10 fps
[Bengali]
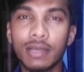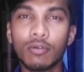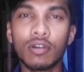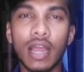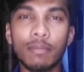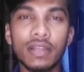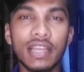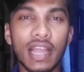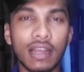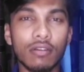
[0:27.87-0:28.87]
এবং আপনি
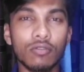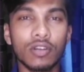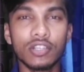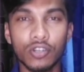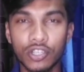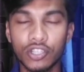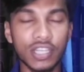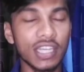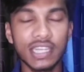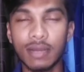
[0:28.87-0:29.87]
অ্যাকাউন্ট করে সঙ্গে
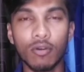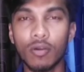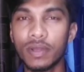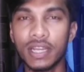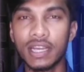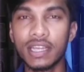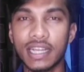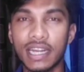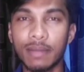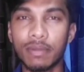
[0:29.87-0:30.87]
সঙ্গে ইনকাম হবে না
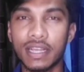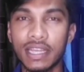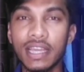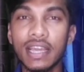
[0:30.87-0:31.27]
এখানে আপনাকে